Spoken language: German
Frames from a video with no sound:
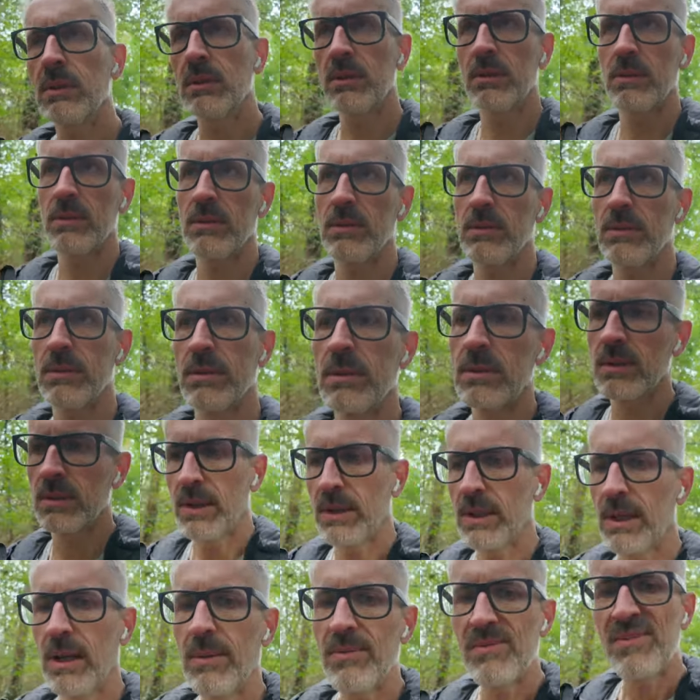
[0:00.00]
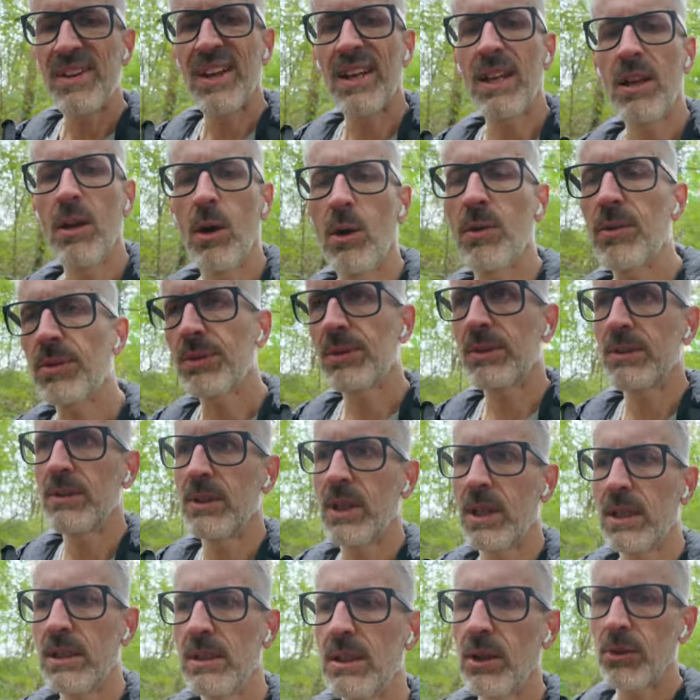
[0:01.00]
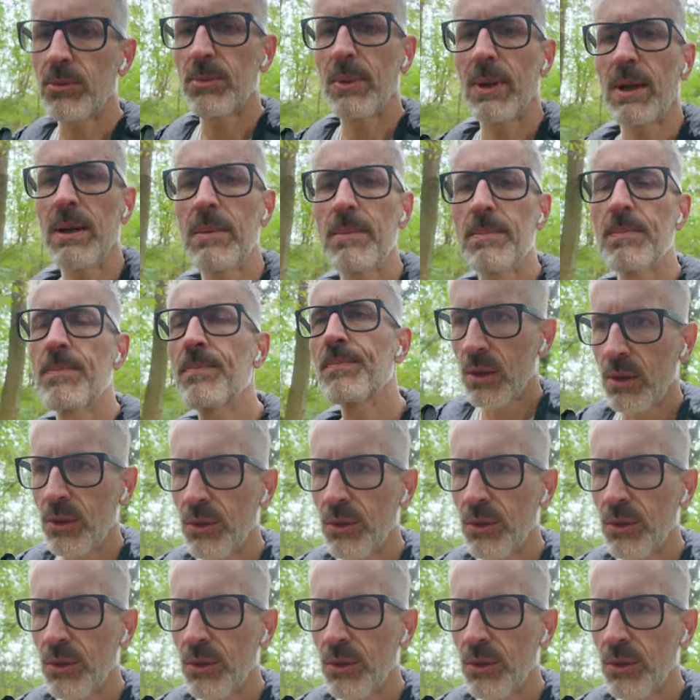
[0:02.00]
äh, an einem Wettlauf nenne ich das mal.